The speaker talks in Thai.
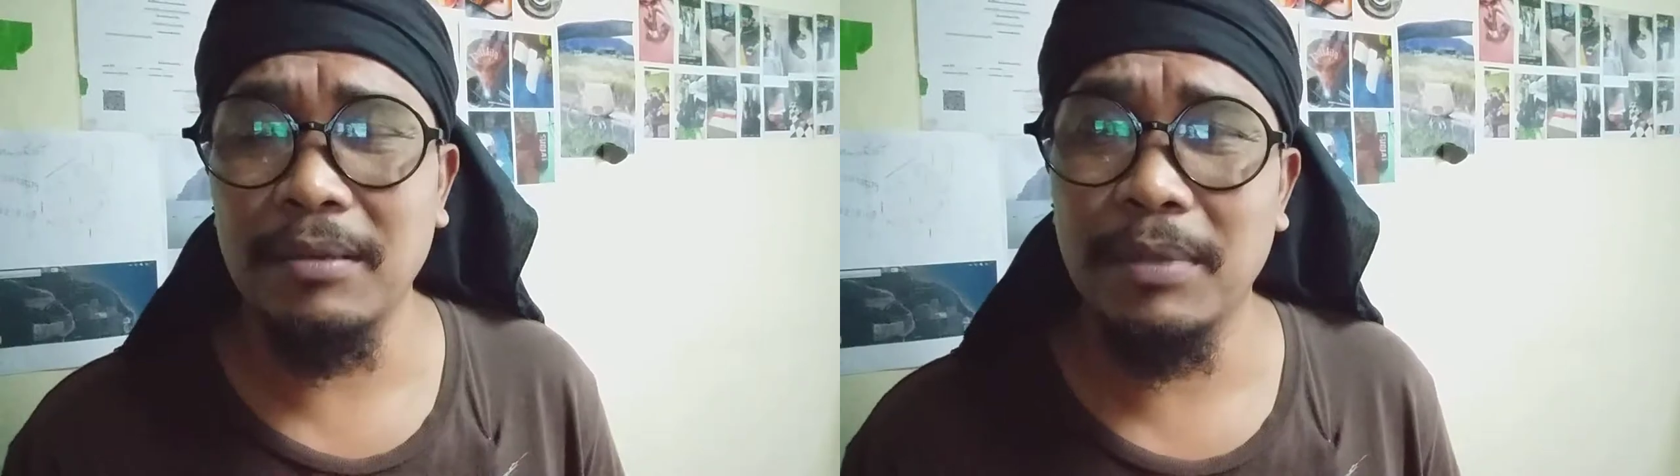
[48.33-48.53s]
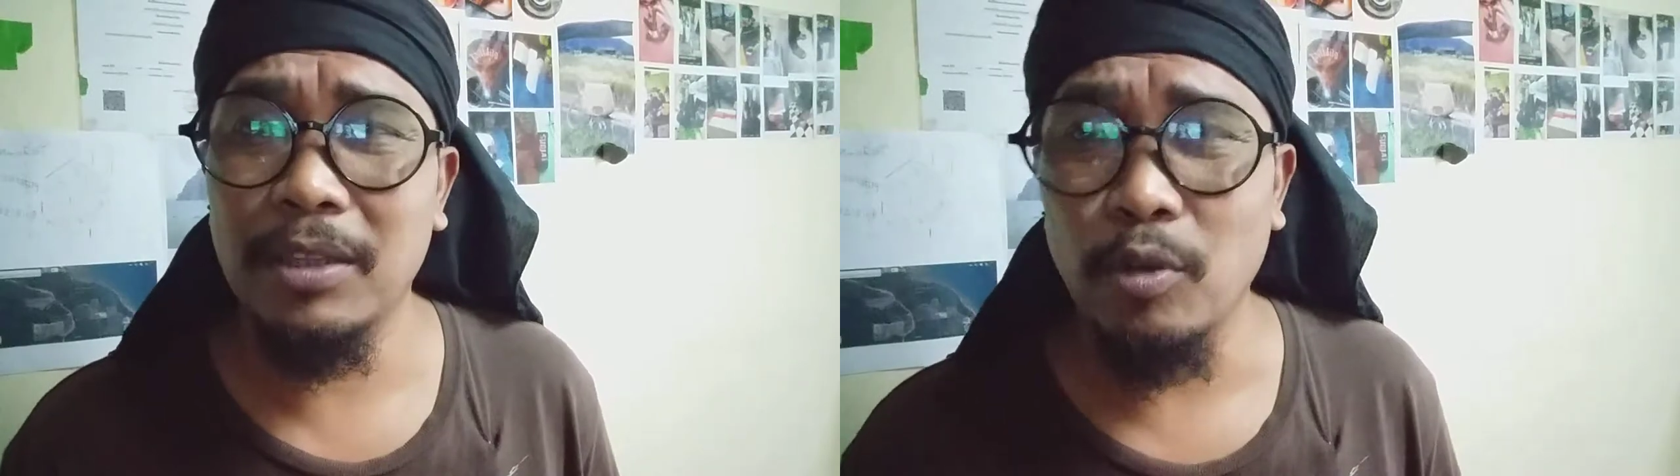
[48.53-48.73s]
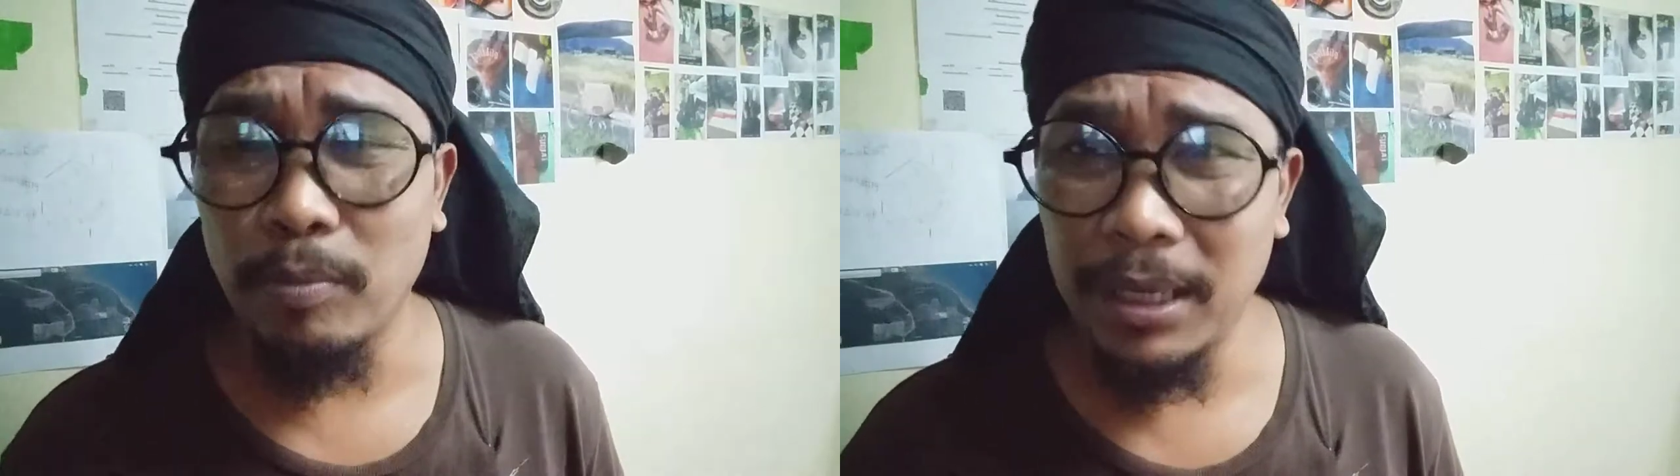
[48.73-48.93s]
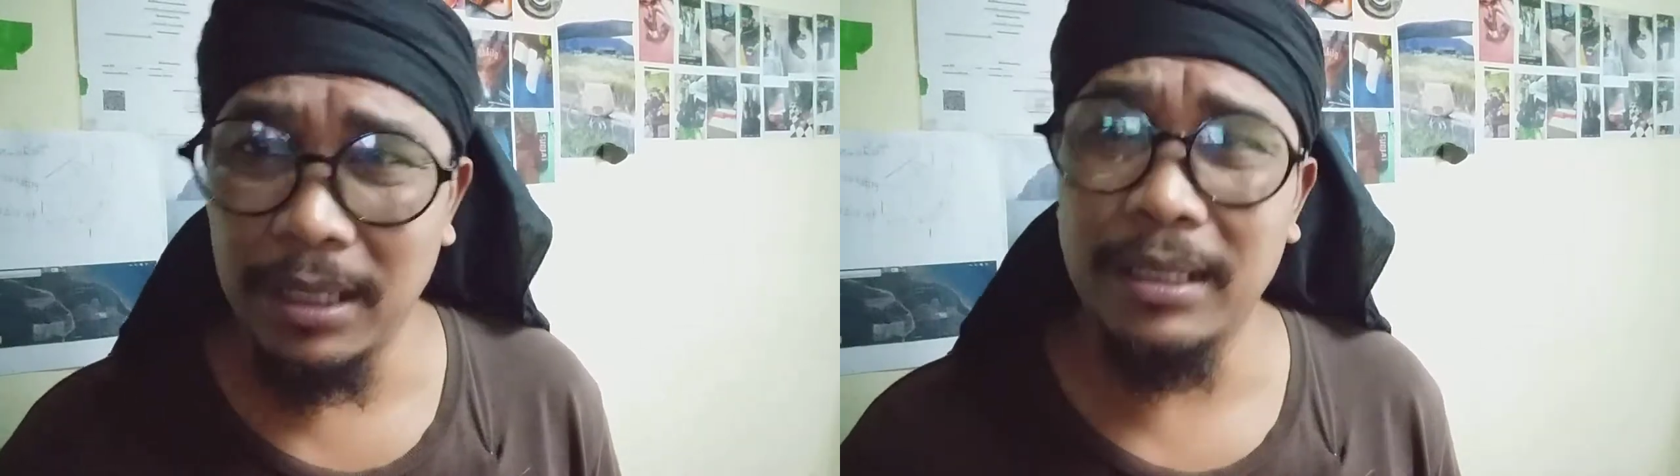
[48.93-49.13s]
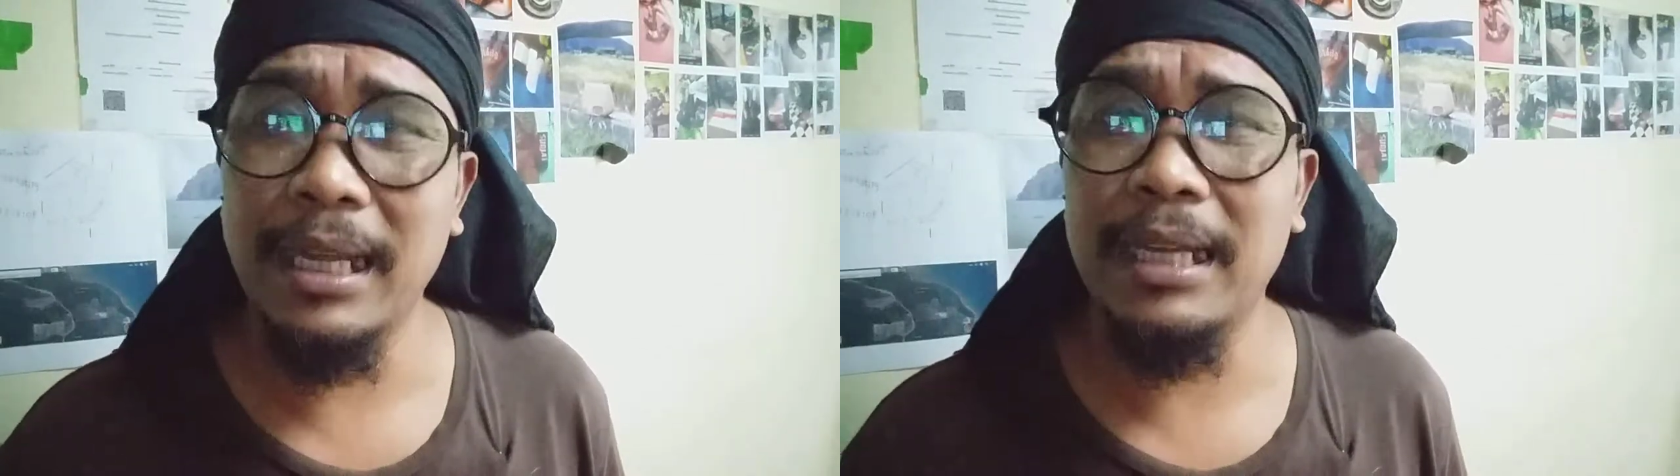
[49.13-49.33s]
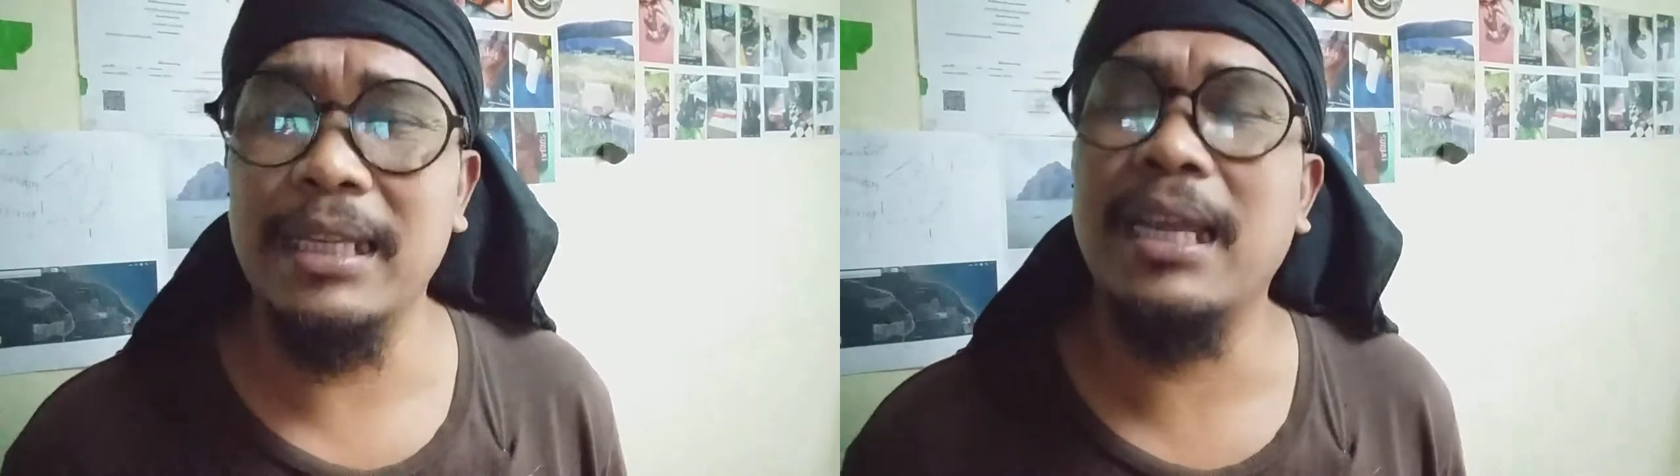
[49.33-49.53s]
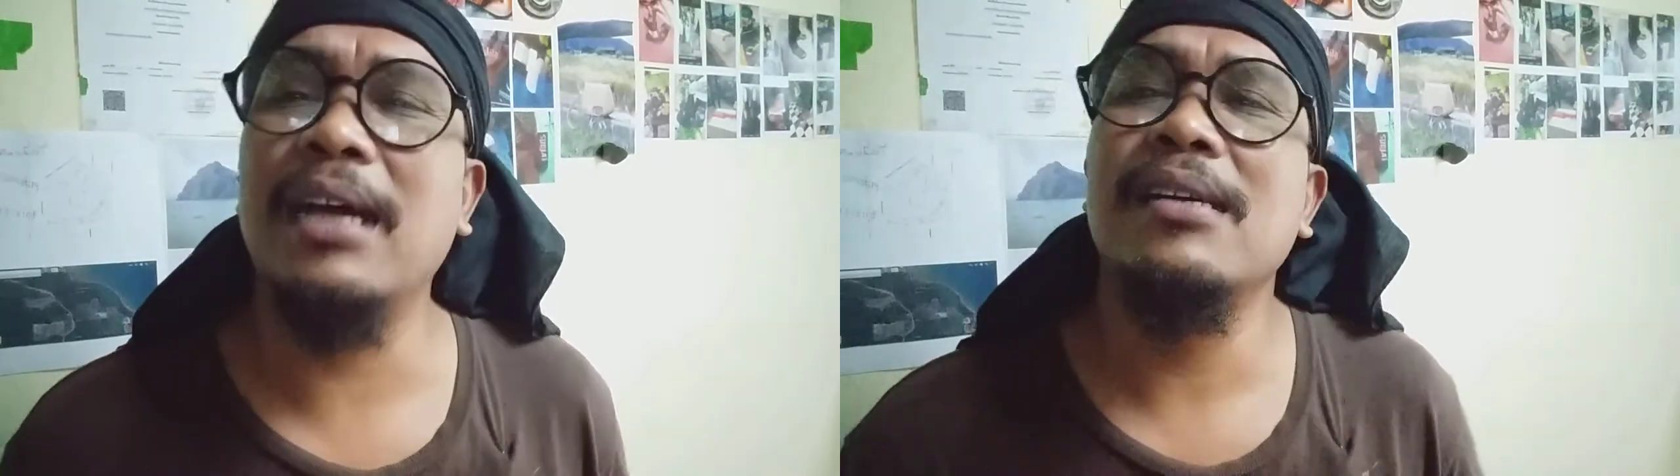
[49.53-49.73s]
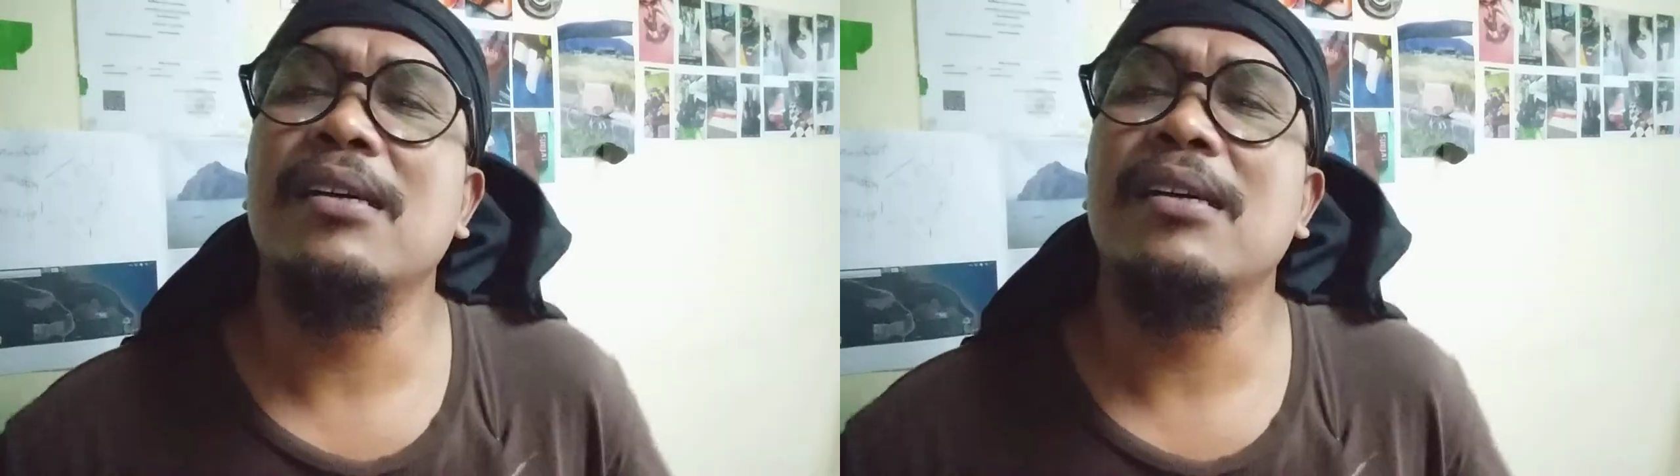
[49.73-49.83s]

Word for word: นมันตกผลึกในการที่จะ